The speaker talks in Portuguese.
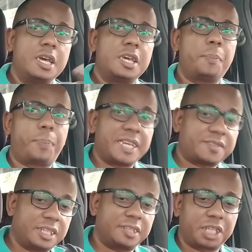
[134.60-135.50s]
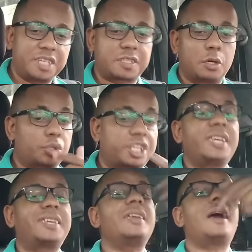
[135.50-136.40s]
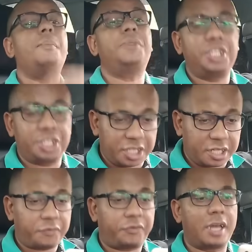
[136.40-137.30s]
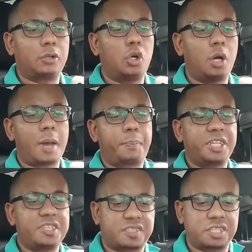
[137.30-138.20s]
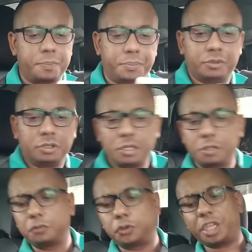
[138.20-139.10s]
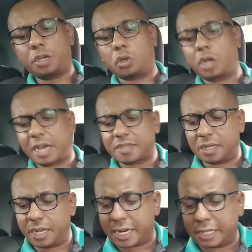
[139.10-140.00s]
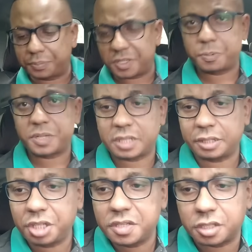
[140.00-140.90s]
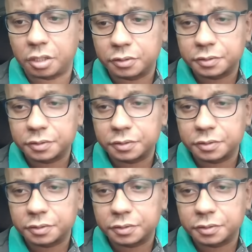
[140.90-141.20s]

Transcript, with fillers: e prestem atenção o que, que a menina falou a princípio. Não vou nem colocar acelerado para vocês prestar atenção.